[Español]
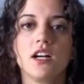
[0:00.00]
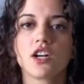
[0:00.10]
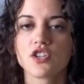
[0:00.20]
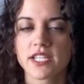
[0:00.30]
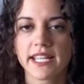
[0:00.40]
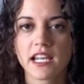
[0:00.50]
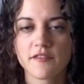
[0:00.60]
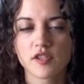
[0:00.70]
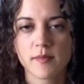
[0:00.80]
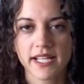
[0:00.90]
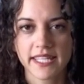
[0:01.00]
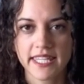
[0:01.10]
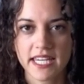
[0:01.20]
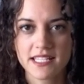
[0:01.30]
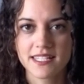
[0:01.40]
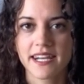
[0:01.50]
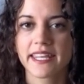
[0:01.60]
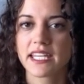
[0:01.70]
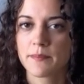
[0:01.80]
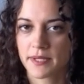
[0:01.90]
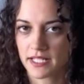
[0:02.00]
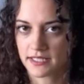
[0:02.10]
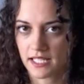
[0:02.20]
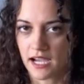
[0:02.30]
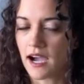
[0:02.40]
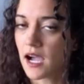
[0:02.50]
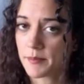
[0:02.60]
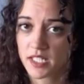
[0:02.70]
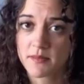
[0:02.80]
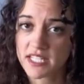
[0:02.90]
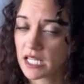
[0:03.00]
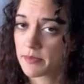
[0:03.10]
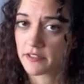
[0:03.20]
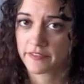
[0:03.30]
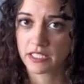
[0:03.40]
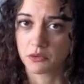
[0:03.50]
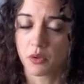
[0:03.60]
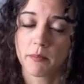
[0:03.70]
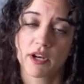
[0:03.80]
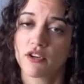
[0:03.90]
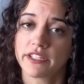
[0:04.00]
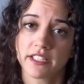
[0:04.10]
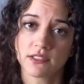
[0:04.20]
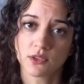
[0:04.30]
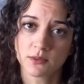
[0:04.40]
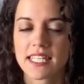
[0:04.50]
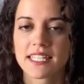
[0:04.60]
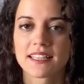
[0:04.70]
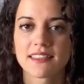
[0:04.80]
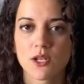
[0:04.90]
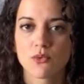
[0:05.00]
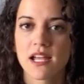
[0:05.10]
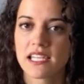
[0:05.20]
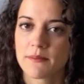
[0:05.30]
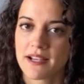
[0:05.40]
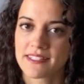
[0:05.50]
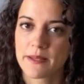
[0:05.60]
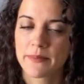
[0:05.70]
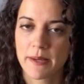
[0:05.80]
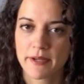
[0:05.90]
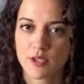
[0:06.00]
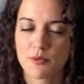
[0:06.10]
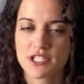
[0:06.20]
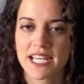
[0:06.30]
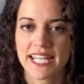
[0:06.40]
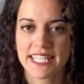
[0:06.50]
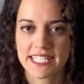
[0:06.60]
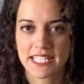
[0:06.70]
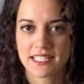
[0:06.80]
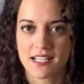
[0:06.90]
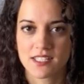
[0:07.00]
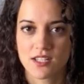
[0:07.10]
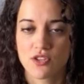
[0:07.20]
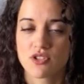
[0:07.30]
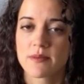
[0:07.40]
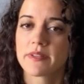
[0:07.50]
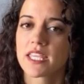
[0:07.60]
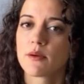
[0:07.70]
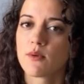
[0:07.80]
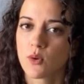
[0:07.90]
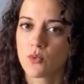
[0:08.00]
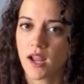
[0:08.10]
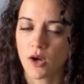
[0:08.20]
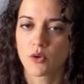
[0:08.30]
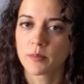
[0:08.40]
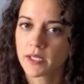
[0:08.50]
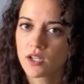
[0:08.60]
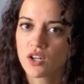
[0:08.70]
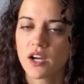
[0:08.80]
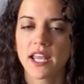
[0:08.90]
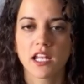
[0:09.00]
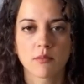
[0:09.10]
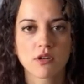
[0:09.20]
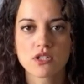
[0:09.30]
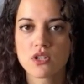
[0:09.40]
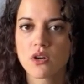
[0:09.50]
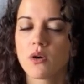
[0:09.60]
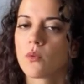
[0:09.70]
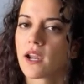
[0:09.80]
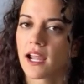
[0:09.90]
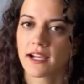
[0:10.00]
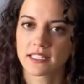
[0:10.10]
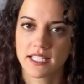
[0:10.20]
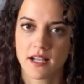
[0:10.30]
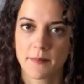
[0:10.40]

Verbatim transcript: Conseguir la forma que quieres requiere práctica, a mí no me sale perfecto, pero lo intento. Ten una lima siempre a mano por si la necesitas. Yo siempre llevo una conmigo en el bolso o en la cartera.